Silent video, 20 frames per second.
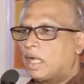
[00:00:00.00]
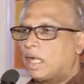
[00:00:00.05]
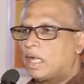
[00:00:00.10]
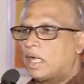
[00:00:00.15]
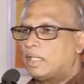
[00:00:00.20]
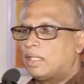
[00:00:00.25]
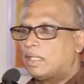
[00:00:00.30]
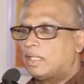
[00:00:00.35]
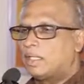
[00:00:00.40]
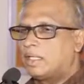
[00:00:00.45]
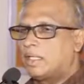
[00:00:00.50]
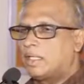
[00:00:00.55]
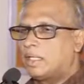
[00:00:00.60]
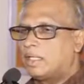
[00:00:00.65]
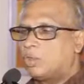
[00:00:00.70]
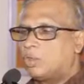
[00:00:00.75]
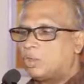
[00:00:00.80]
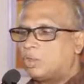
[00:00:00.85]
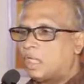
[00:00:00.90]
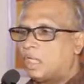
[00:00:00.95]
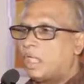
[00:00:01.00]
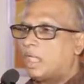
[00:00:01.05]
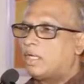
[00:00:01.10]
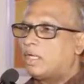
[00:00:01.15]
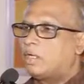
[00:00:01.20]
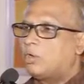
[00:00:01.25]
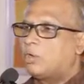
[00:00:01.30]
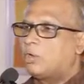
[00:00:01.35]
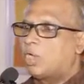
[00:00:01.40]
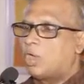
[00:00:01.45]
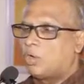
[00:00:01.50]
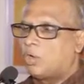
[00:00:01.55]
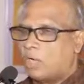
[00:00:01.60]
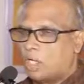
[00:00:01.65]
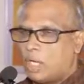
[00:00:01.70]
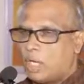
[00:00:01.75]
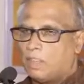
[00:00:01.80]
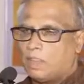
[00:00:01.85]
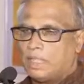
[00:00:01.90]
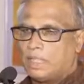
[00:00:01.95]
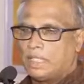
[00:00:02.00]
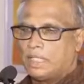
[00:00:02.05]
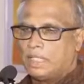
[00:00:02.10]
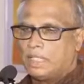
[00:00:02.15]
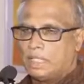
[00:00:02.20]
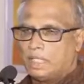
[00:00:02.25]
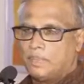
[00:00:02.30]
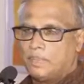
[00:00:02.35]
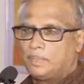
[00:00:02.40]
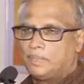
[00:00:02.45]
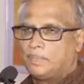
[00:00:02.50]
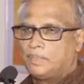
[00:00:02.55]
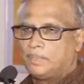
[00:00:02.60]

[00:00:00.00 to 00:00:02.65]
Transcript: காலத்துக்கு குத்தகைக்கு கூட கொடுக்கப்பட்டிருந்தது